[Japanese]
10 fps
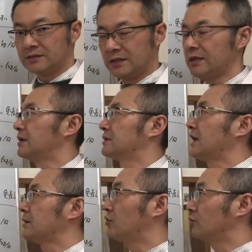ね、
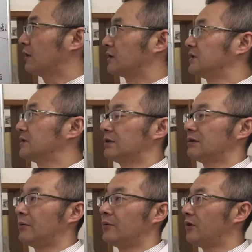細胞とか神経
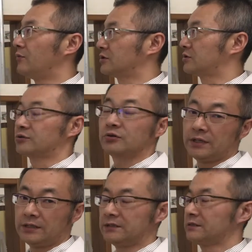とかももちろんそ
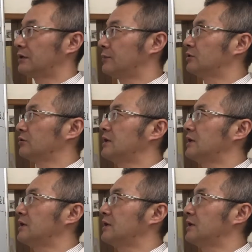うなんですけどもあと